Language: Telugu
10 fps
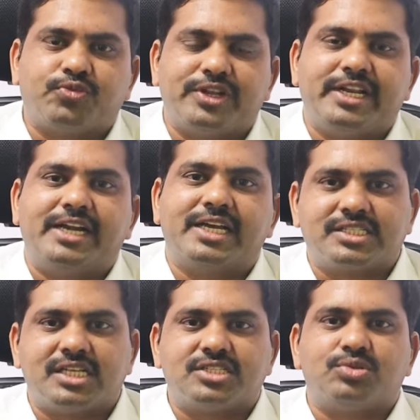ఫ్రీ
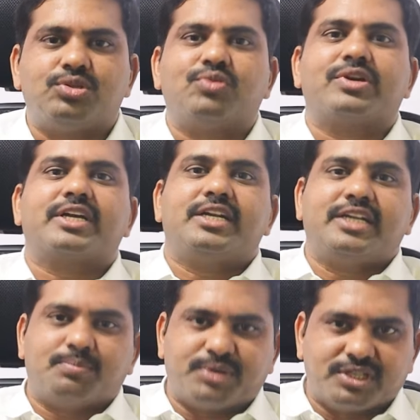రాడికల్ సెల్స్ తోటి ఒక గడ్డ
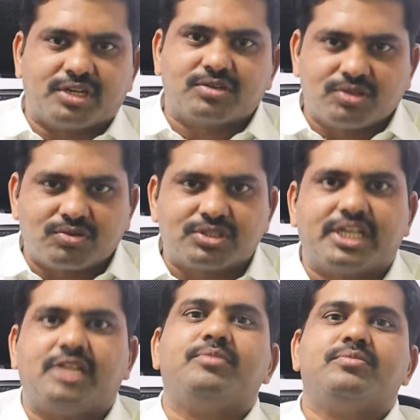ఏర్పడింది అనుకుందాం
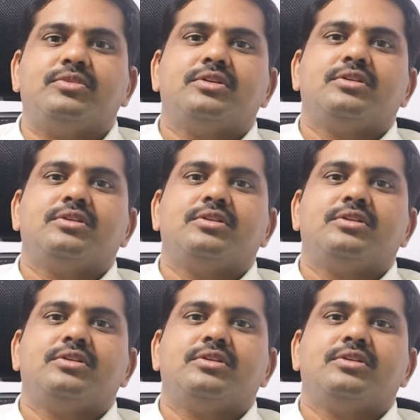ఒకటే మేము